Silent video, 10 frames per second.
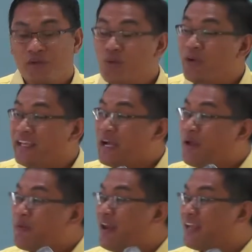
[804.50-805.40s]
Kung ikaw
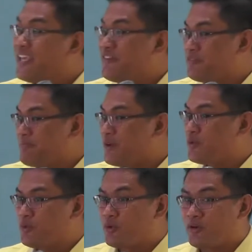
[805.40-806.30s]
ay walang gift
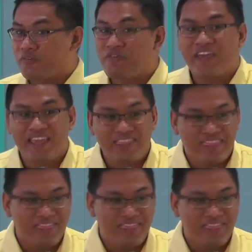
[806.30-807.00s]
mag-faith,